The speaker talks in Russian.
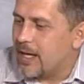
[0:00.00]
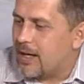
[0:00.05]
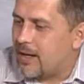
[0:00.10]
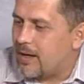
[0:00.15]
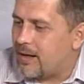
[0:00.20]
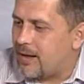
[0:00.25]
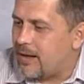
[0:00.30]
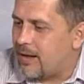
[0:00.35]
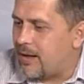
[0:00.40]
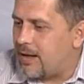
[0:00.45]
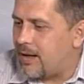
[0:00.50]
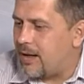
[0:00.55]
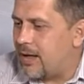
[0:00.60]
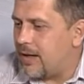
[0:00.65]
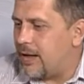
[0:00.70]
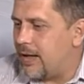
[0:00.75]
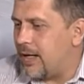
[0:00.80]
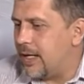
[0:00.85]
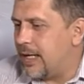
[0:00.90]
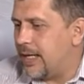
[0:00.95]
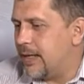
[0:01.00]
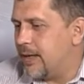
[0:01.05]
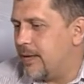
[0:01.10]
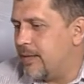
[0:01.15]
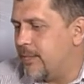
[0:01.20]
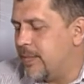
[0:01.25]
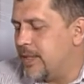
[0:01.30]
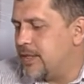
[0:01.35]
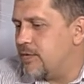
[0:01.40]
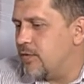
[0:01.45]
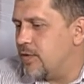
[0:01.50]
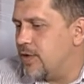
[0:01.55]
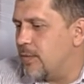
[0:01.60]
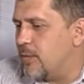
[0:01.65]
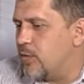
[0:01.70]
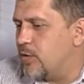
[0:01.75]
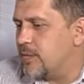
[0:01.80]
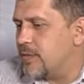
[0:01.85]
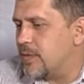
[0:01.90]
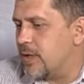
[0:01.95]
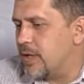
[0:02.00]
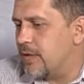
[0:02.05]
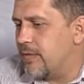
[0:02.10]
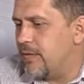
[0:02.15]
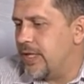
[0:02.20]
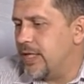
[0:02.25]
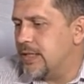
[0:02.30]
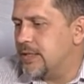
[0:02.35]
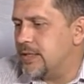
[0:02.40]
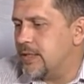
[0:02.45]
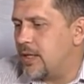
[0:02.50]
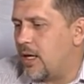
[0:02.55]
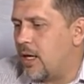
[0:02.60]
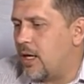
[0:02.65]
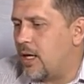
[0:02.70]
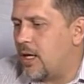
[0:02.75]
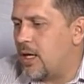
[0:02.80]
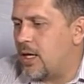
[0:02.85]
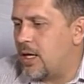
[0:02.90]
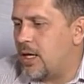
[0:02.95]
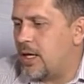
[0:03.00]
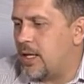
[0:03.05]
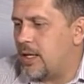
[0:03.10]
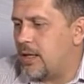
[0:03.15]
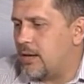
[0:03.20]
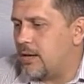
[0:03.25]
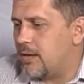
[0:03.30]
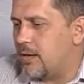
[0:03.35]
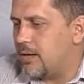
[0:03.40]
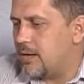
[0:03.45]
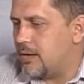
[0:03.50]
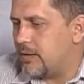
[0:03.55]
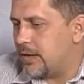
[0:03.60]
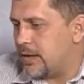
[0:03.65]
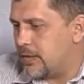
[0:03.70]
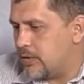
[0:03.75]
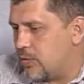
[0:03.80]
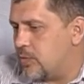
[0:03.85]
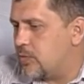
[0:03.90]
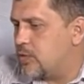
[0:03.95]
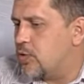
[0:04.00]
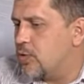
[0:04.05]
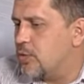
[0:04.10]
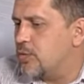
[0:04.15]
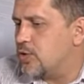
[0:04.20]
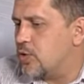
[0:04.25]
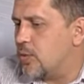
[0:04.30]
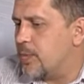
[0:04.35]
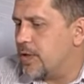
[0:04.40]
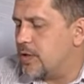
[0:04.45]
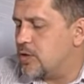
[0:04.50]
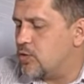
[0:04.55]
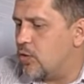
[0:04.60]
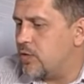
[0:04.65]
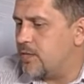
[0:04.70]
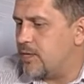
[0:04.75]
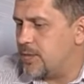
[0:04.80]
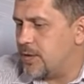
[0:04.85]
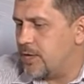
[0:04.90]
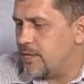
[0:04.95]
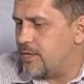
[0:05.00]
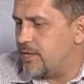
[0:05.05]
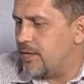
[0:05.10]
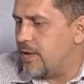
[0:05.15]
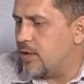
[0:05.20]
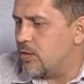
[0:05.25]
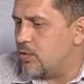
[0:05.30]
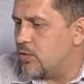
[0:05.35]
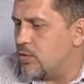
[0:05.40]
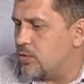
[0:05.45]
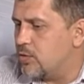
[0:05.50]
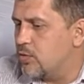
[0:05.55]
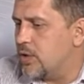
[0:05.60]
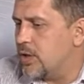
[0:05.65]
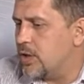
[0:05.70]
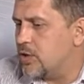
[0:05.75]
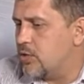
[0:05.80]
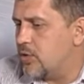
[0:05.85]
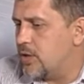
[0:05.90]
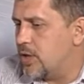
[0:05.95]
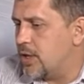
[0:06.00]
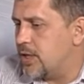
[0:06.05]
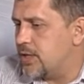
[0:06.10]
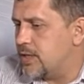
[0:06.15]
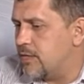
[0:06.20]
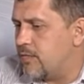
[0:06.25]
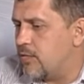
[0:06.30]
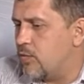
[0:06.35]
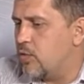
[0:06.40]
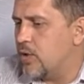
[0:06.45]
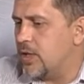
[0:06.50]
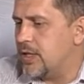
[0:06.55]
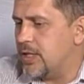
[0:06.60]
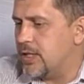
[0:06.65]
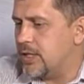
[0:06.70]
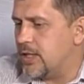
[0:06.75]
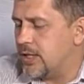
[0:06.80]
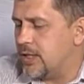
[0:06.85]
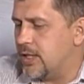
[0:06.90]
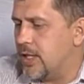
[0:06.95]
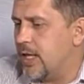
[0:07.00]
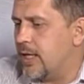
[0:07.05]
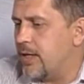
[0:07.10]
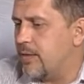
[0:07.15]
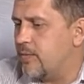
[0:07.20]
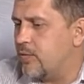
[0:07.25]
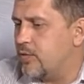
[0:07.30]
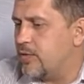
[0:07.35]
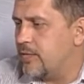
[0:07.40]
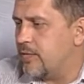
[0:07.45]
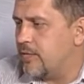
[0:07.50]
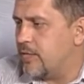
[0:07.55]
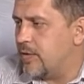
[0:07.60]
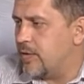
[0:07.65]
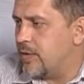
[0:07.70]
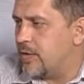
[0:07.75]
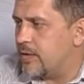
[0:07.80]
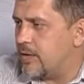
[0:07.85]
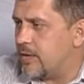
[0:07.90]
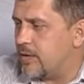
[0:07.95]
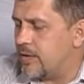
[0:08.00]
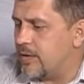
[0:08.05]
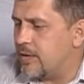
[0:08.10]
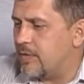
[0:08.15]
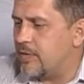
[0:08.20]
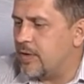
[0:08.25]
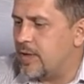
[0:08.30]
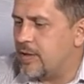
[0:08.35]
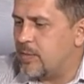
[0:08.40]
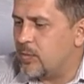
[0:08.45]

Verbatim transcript: А, мы сегодня будем говорить о о том, что происходит вообще в сфере культуры, что делается в городе и так далее. Будем вы, э, вы